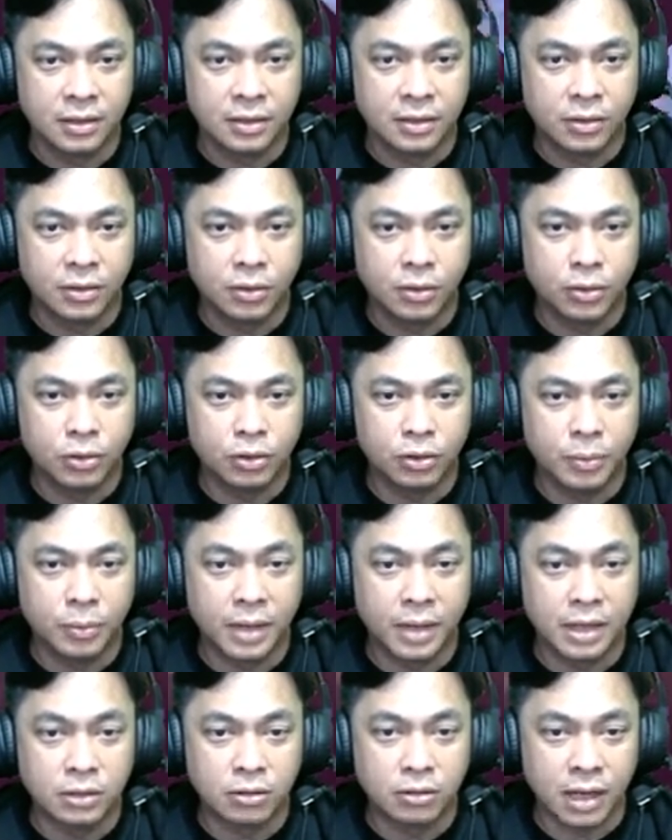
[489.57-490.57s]
oh untuk
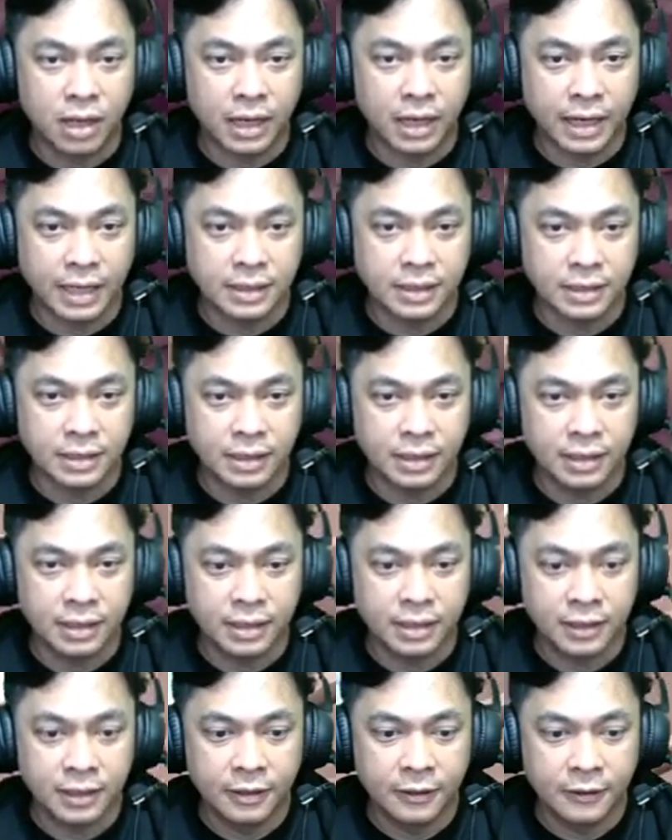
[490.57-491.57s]
menghancurkan es ya
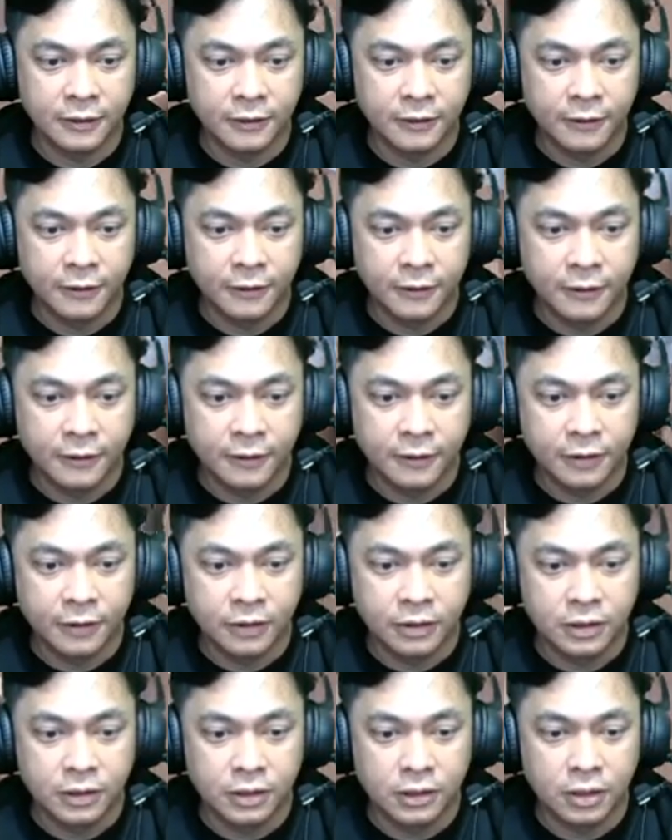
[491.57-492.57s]

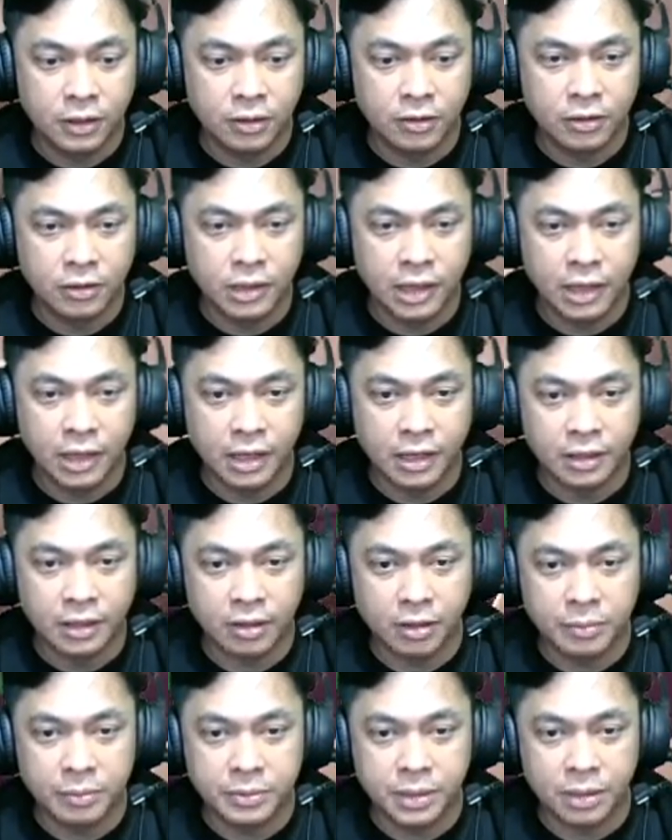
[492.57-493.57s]
throw carried
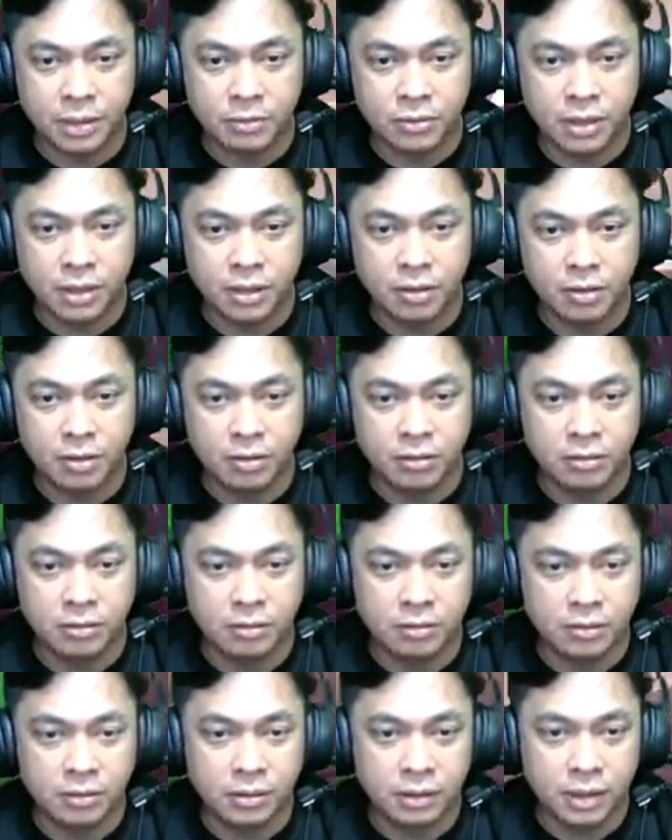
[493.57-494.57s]
object udah dong
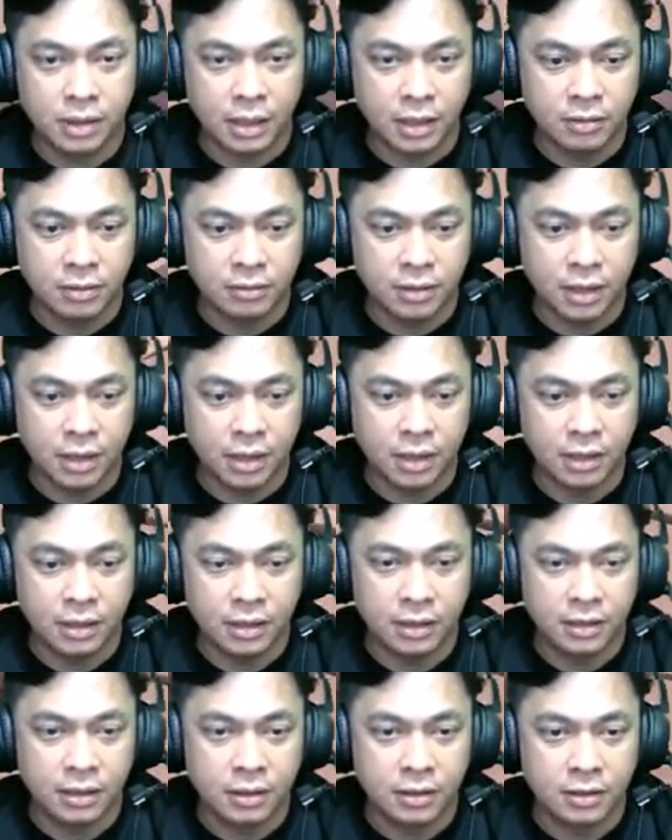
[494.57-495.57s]
tadi kan udah
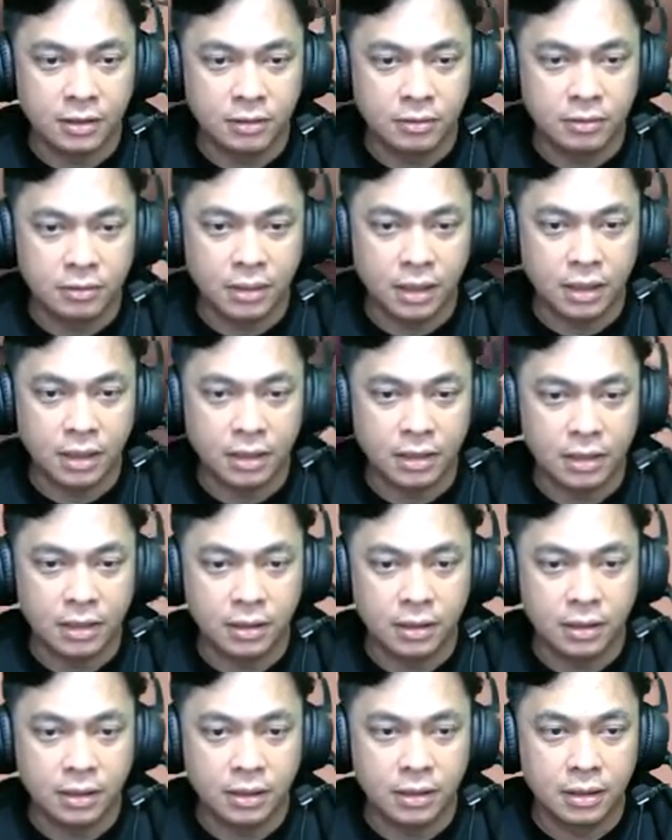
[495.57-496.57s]
udah
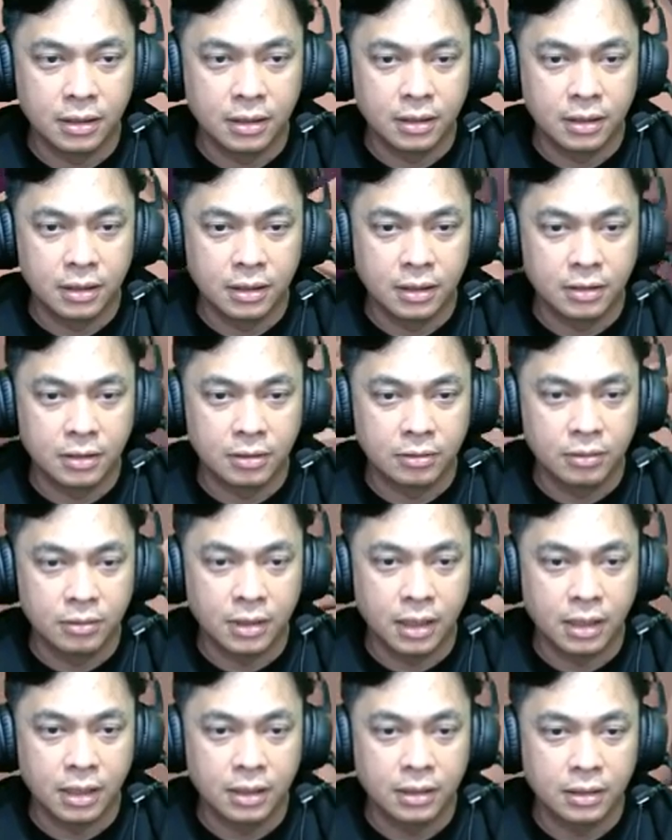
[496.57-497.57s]

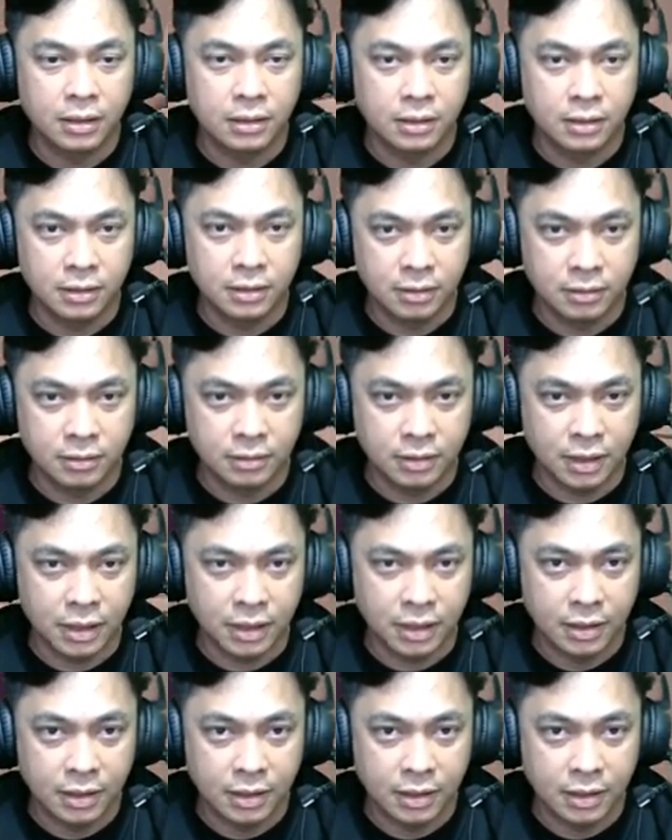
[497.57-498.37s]
udah udah